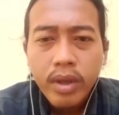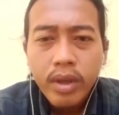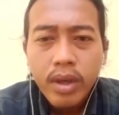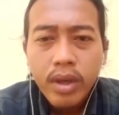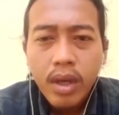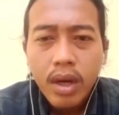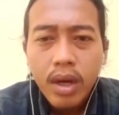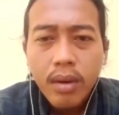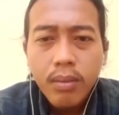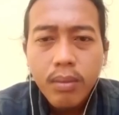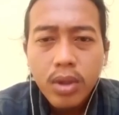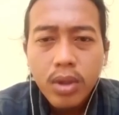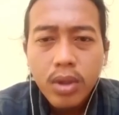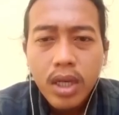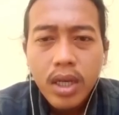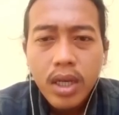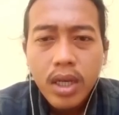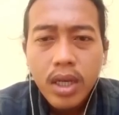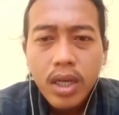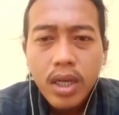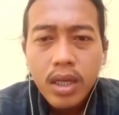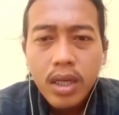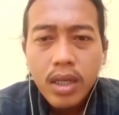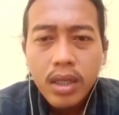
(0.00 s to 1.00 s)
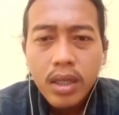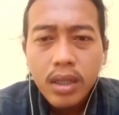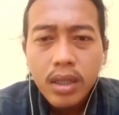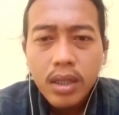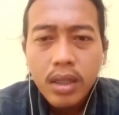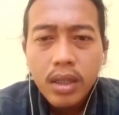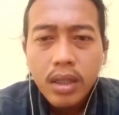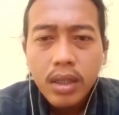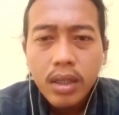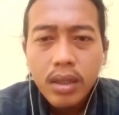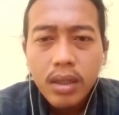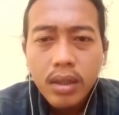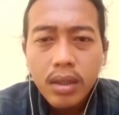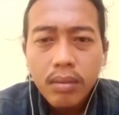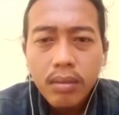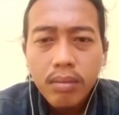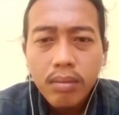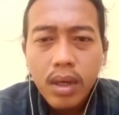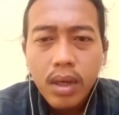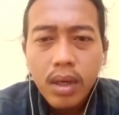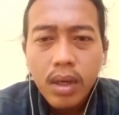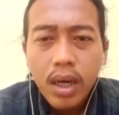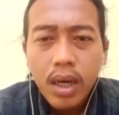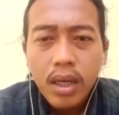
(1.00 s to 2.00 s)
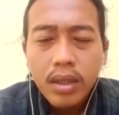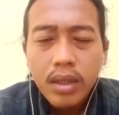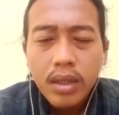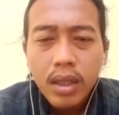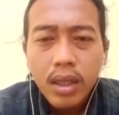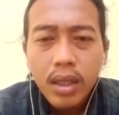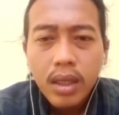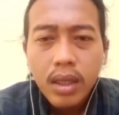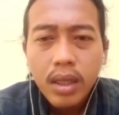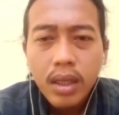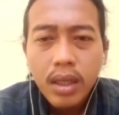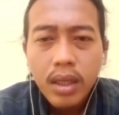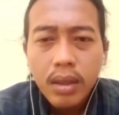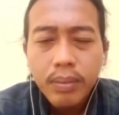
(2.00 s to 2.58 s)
Kirab budaya ini berasal